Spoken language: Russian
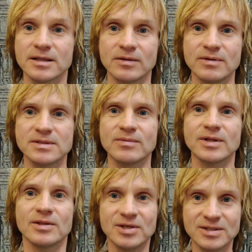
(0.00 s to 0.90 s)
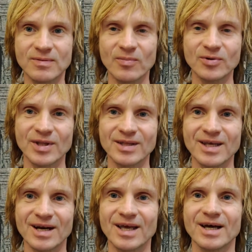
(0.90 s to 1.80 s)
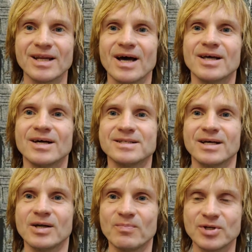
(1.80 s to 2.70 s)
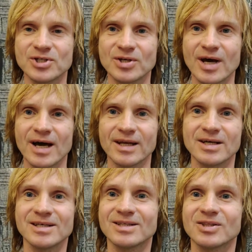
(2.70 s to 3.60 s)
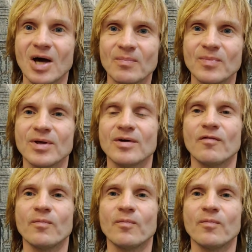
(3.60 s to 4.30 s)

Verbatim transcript: Соответственно, несвободная энергия, она закрепощена, она где-то там,